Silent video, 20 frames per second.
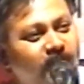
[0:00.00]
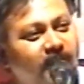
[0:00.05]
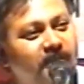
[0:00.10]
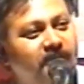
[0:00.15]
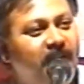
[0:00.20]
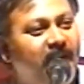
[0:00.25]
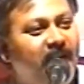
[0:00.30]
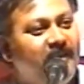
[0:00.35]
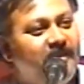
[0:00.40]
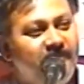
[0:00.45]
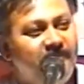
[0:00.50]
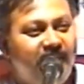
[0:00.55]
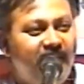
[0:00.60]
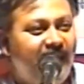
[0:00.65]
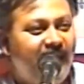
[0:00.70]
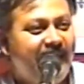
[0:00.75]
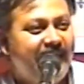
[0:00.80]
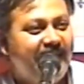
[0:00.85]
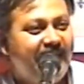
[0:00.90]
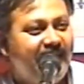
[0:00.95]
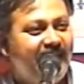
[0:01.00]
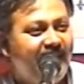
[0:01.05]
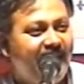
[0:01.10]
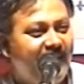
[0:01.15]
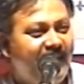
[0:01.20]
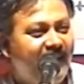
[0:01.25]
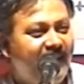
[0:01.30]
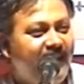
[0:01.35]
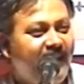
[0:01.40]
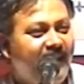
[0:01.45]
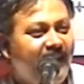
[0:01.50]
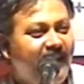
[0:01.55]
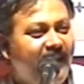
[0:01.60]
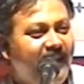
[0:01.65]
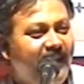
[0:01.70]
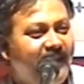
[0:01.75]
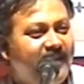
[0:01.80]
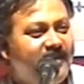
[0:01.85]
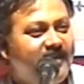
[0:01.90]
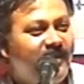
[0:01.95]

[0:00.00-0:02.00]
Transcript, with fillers: थेम आंख में डालते रहिए एक